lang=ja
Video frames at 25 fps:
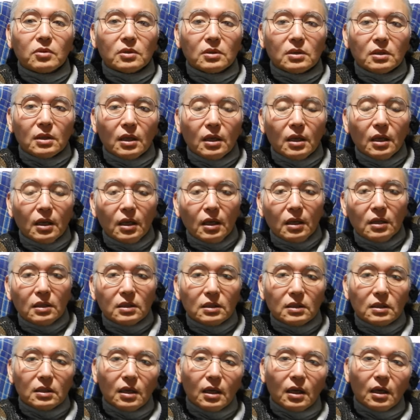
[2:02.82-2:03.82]
うんですね
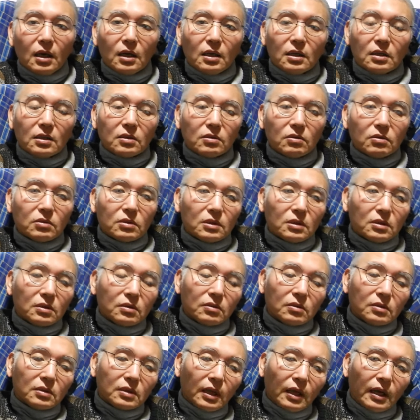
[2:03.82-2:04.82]
人間が利用す
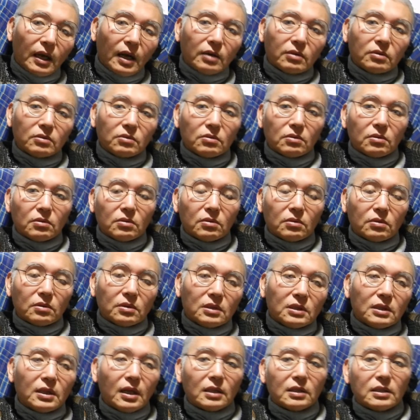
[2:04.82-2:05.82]
るので悪用
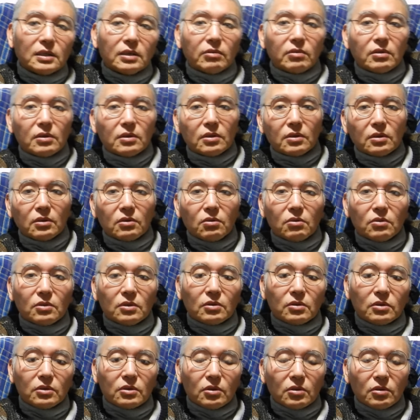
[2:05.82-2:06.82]
になっちゃうんです強
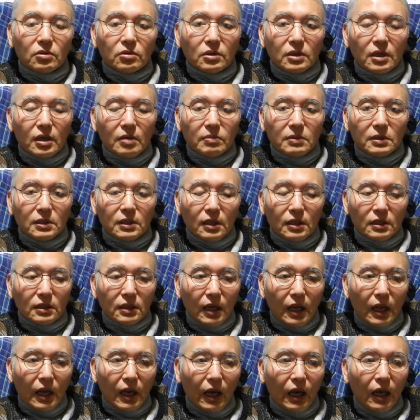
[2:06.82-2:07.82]
肉食生物で
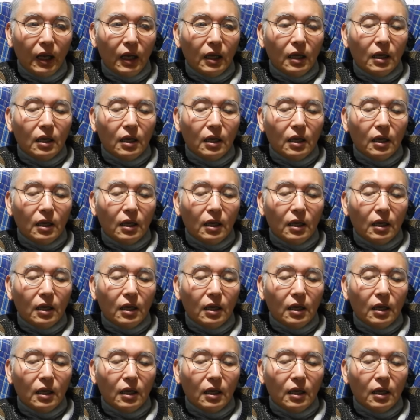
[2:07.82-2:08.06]
すから